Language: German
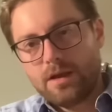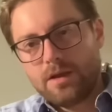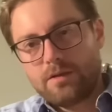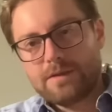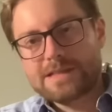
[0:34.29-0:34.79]

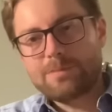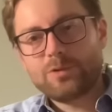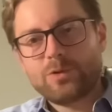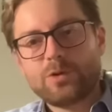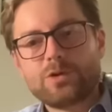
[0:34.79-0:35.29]
Was habe ich
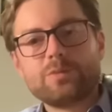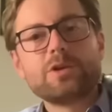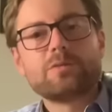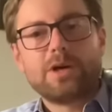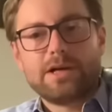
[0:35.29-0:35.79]
euch heute
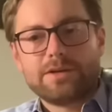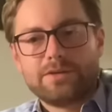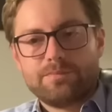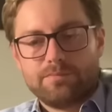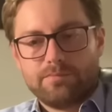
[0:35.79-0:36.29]
mitgebracht?
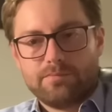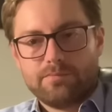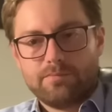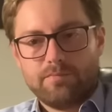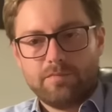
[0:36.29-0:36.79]

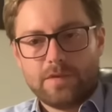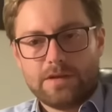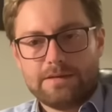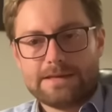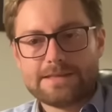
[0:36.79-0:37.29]

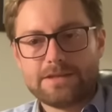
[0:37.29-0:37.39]
Das hier.